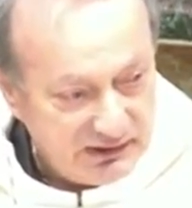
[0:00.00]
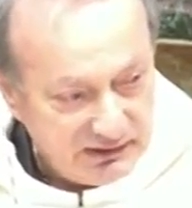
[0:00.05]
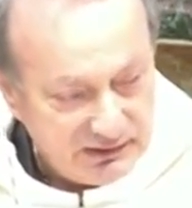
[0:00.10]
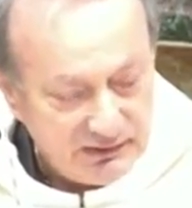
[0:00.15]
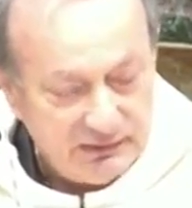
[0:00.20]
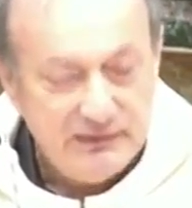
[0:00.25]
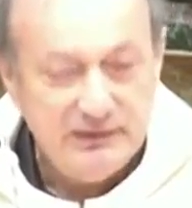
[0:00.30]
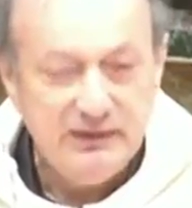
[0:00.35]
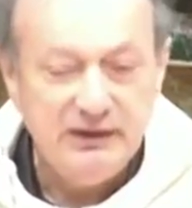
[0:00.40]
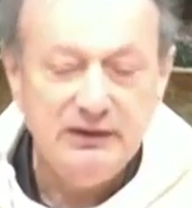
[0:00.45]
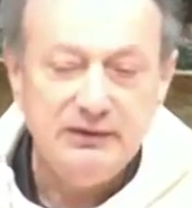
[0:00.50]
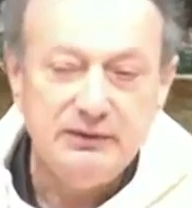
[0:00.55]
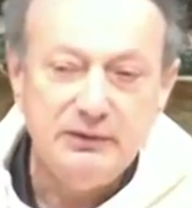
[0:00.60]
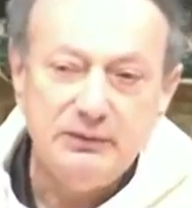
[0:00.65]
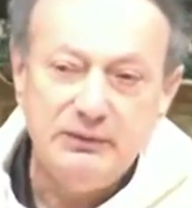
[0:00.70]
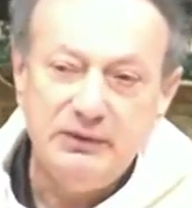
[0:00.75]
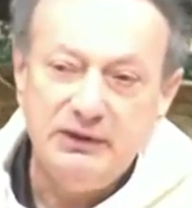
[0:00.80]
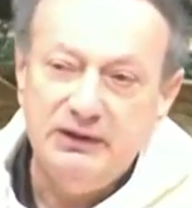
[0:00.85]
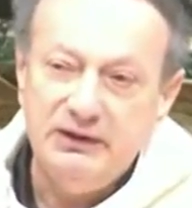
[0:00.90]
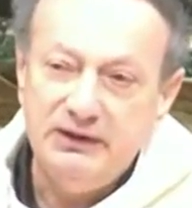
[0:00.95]
No? Ecco
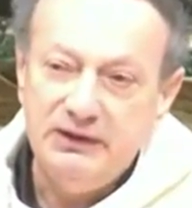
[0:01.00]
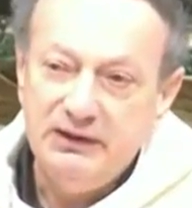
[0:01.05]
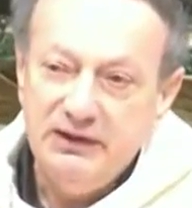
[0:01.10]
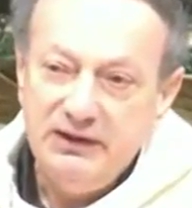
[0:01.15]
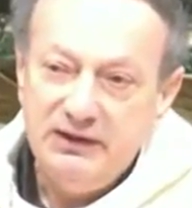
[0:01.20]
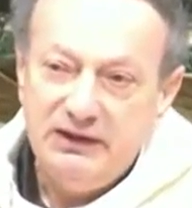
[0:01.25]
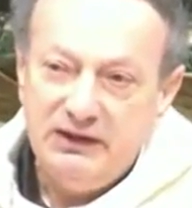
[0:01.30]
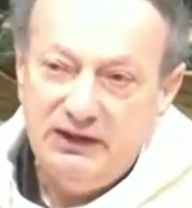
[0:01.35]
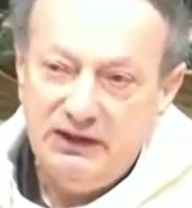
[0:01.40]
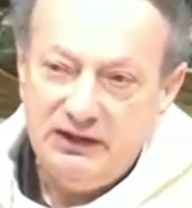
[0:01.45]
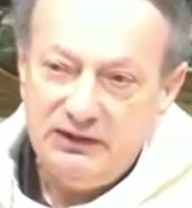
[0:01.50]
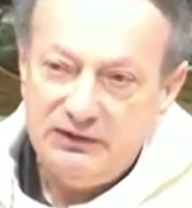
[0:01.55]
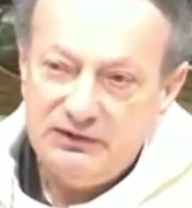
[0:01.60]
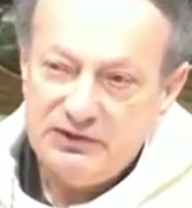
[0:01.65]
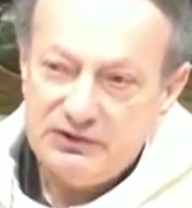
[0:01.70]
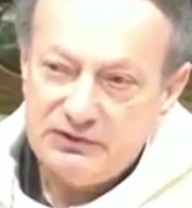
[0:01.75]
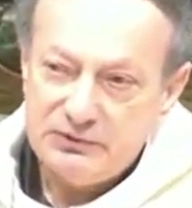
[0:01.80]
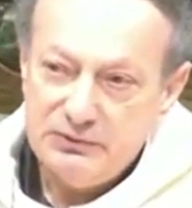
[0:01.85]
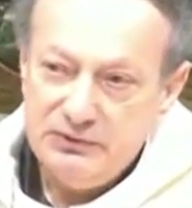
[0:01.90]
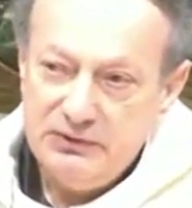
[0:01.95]
quindi eh,
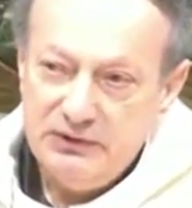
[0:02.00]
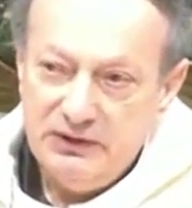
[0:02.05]
Gesù